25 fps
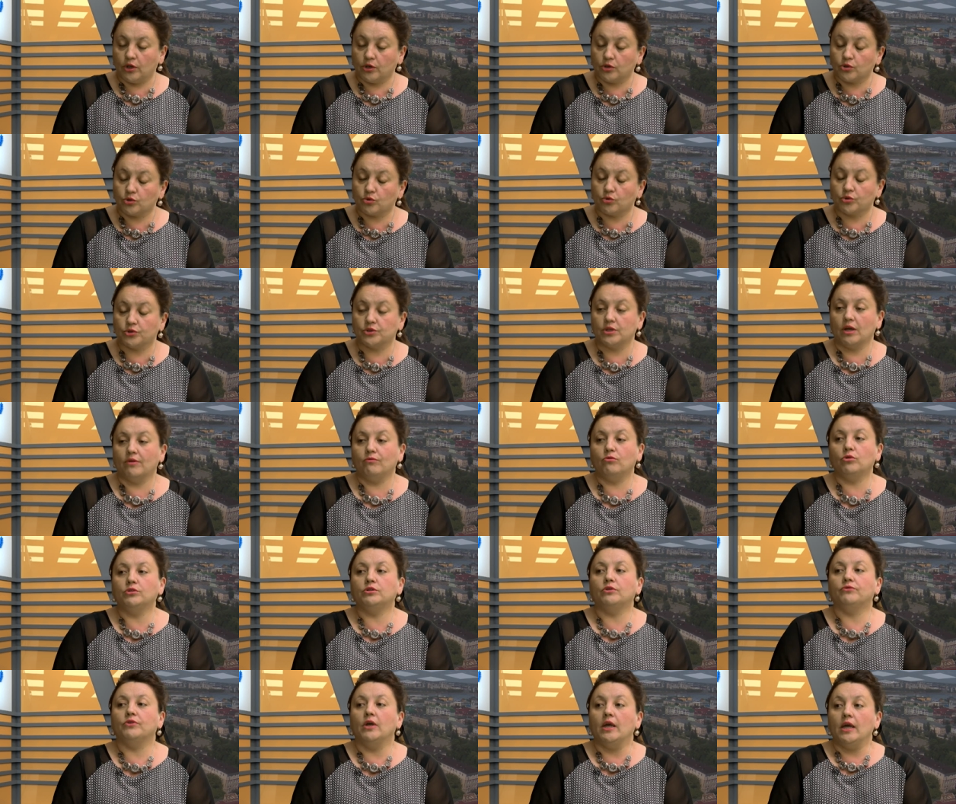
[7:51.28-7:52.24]

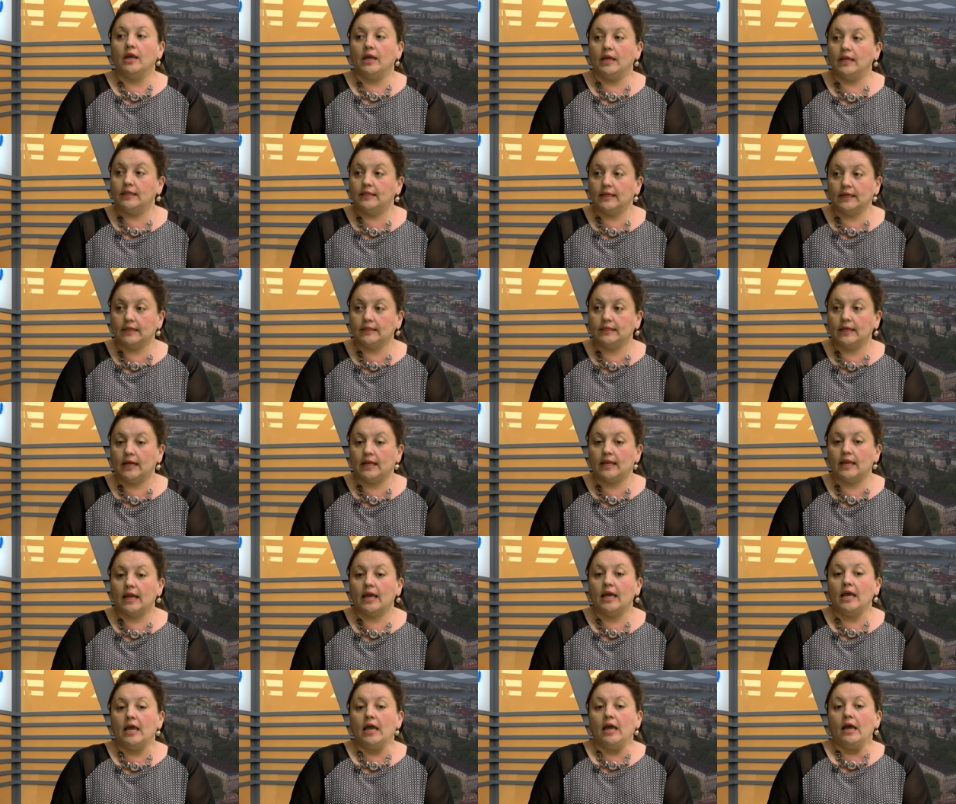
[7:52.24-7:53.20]
экскурсоводов и так
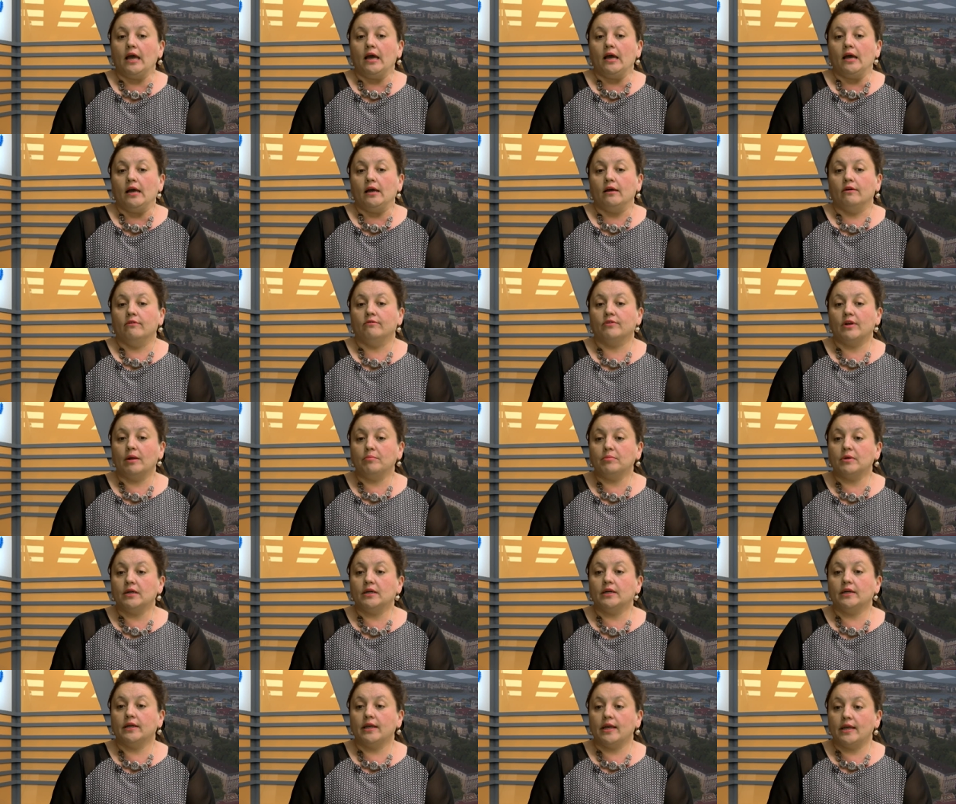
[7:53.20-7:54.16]
далее. В
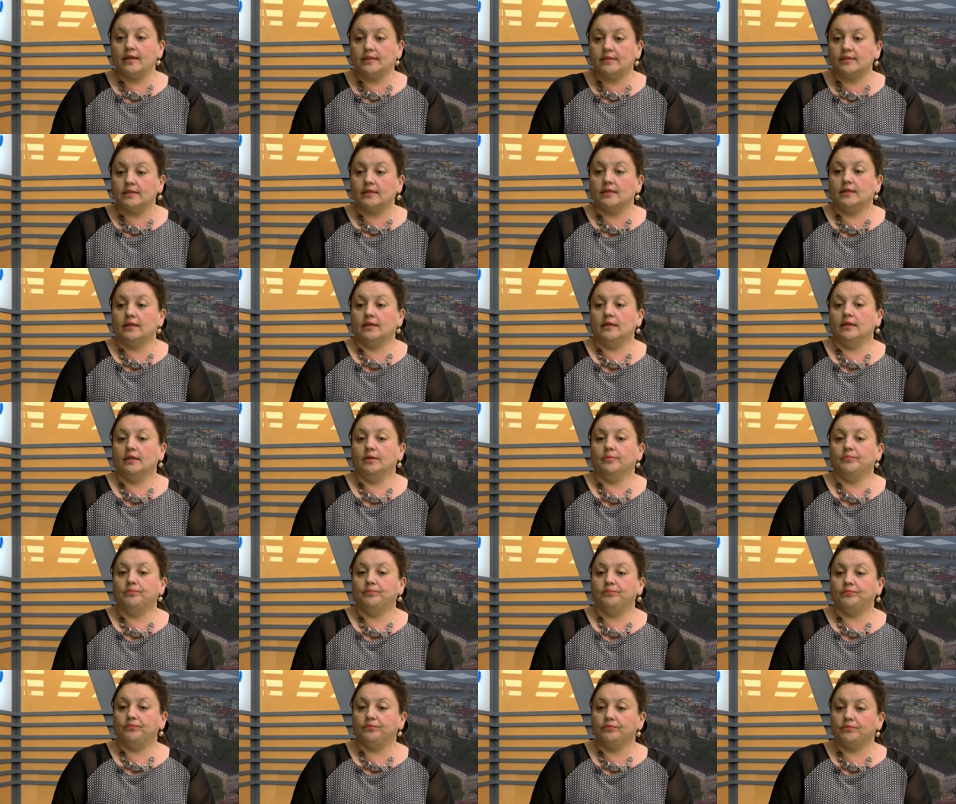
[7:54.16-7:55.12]
рамках этих
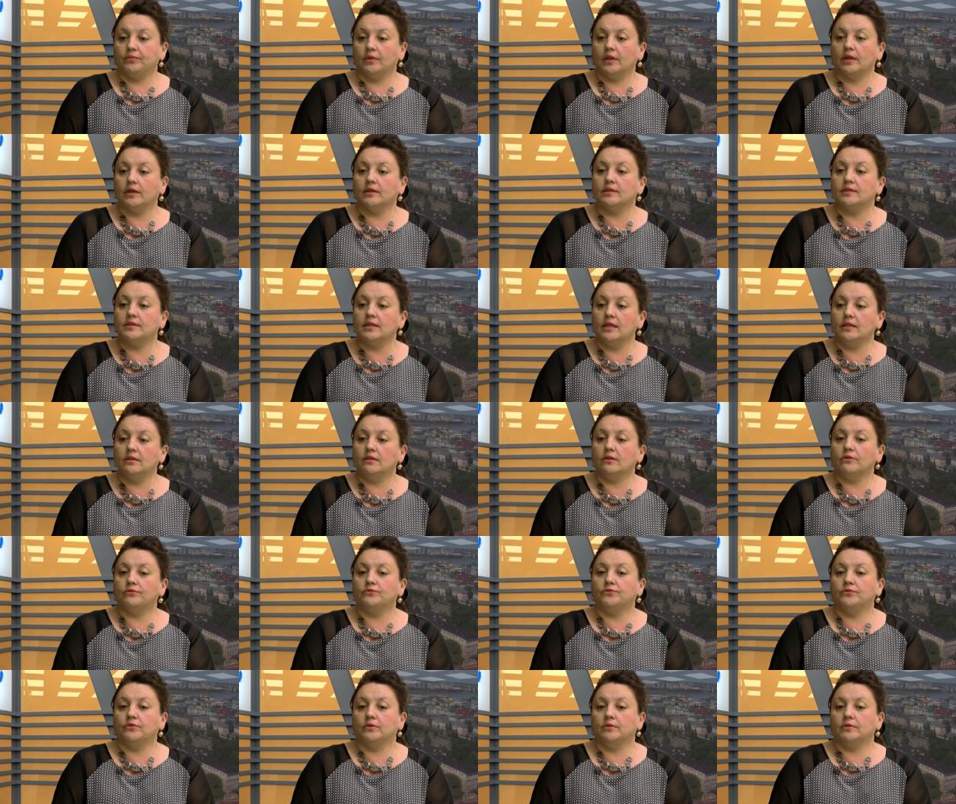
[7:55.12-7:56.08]

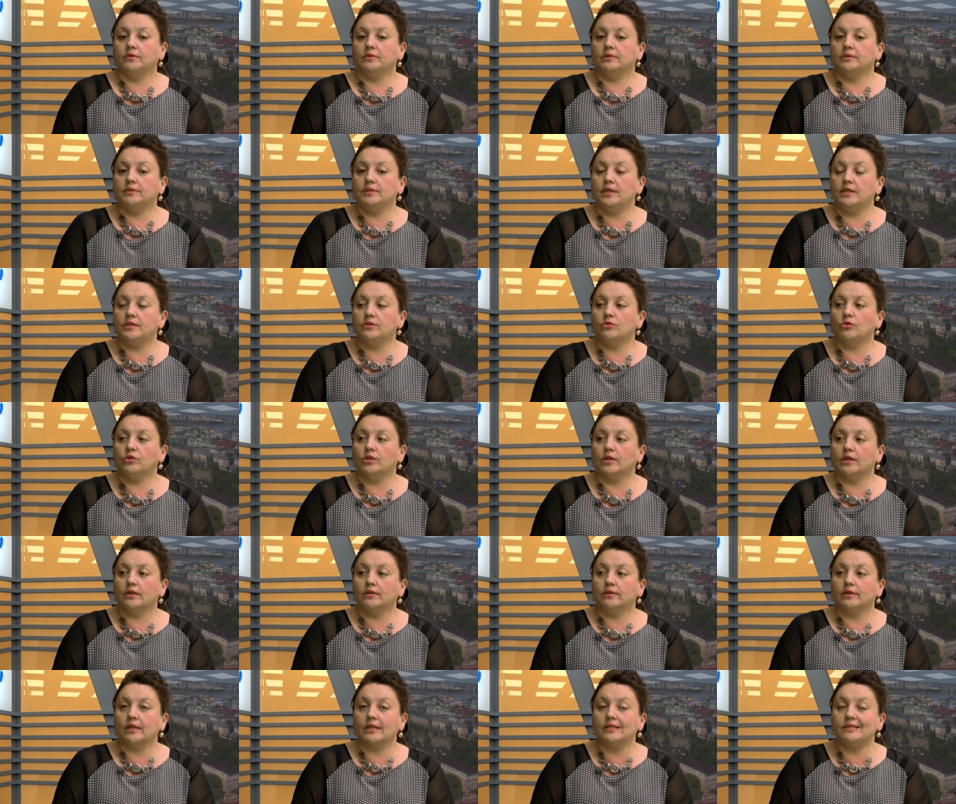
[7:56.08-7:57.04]
центров э,
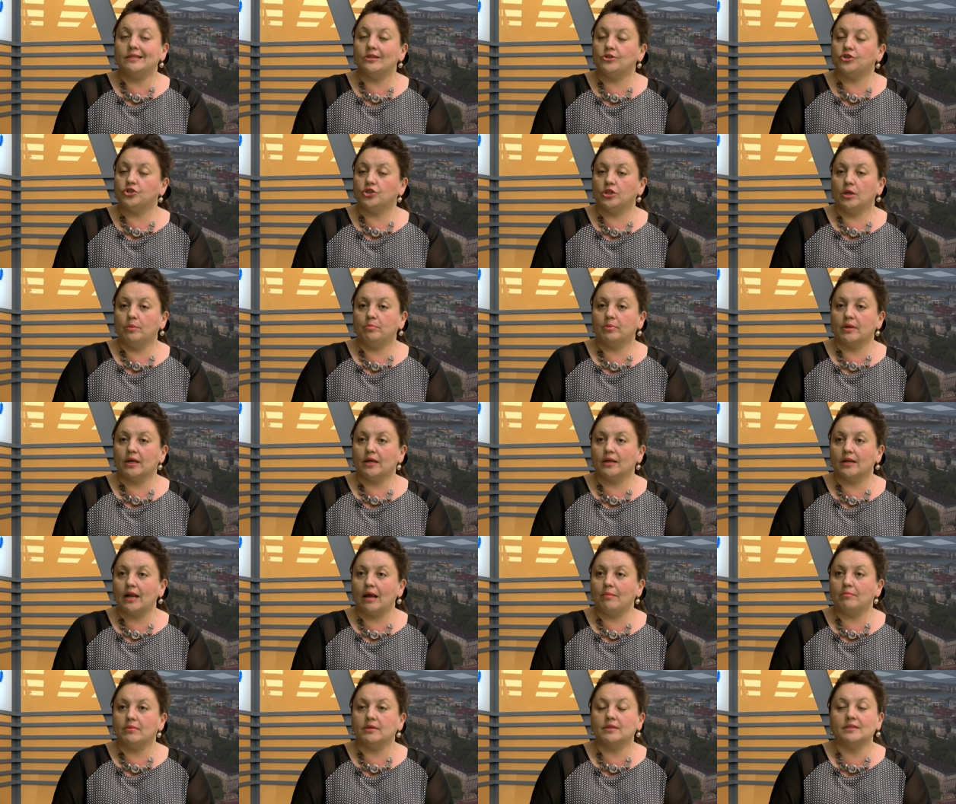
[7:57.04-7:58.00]
действуют различные
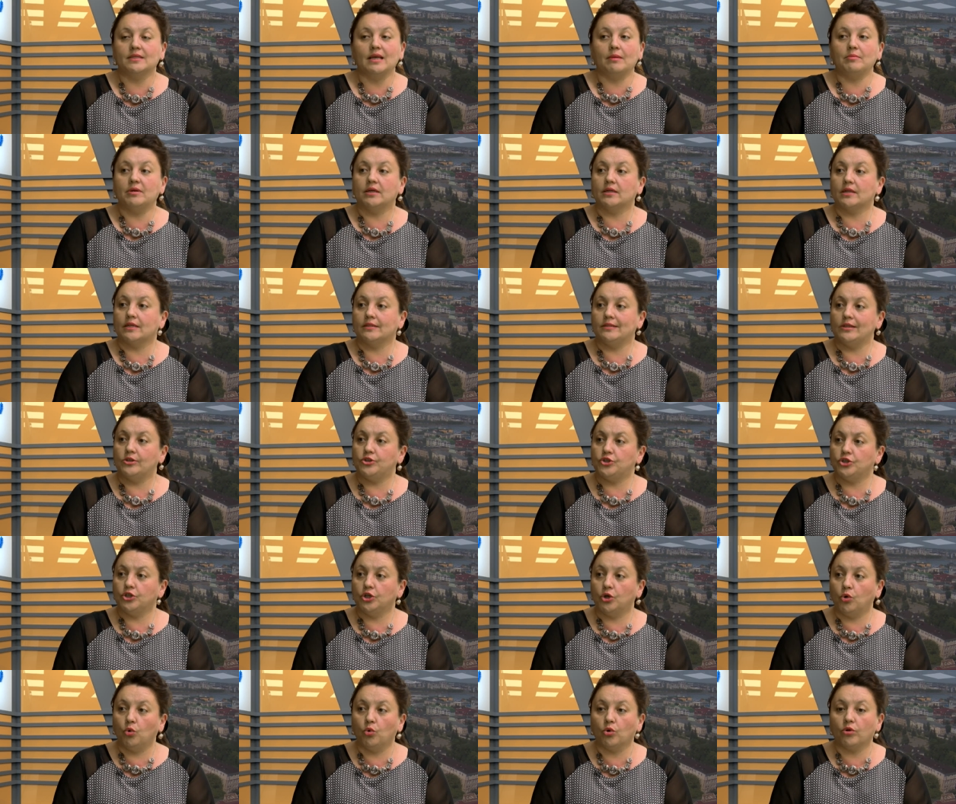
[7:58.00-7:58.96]
программы самых
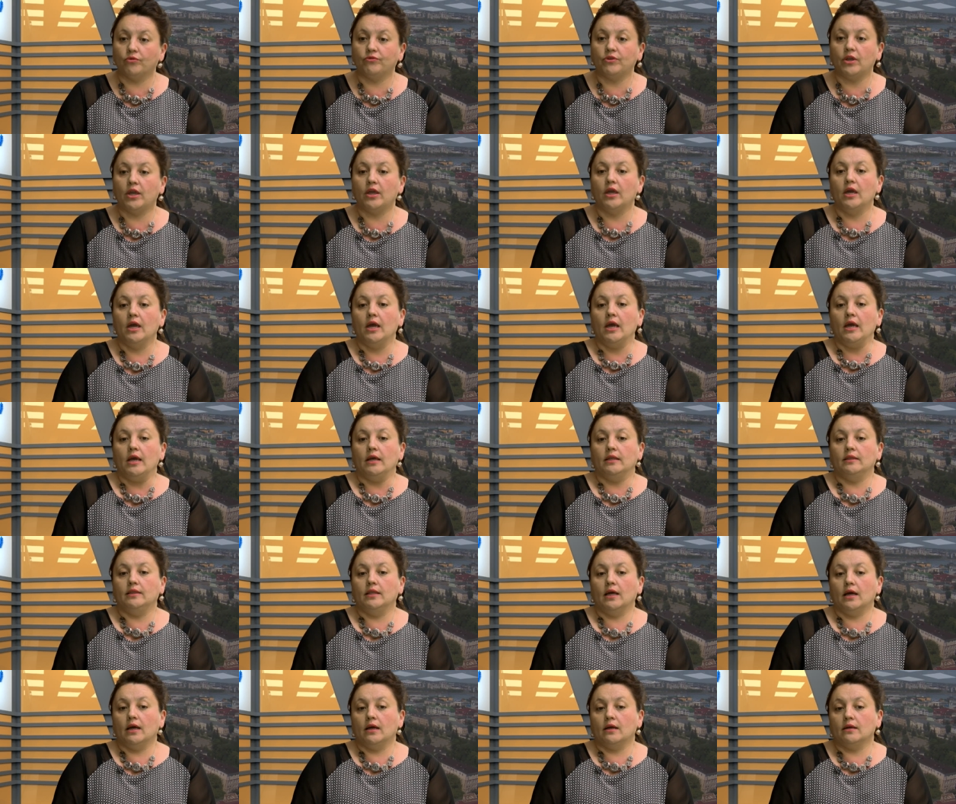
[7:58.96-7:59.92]
различных уровней
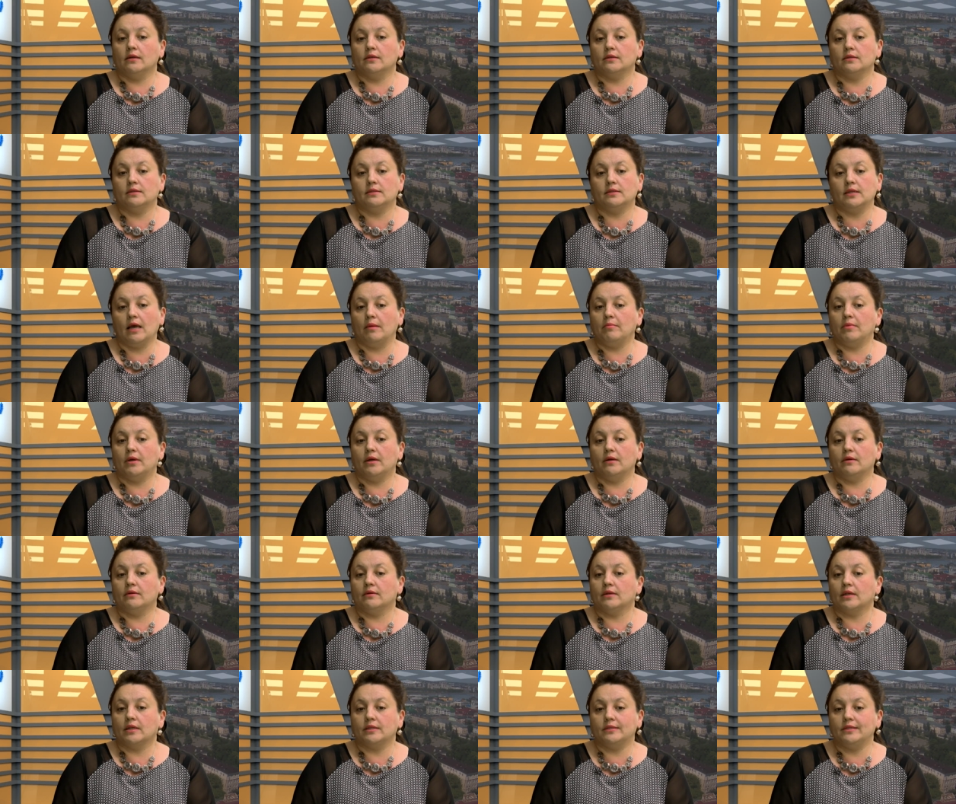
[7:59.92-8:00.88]
на
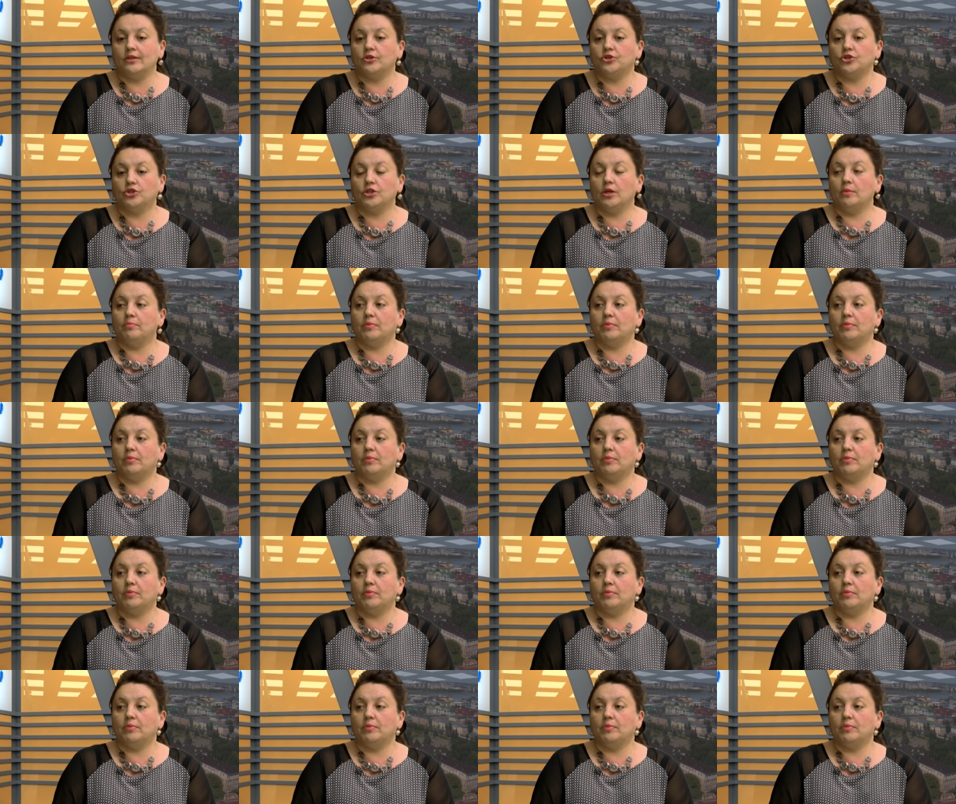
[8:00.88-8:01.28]
самые различные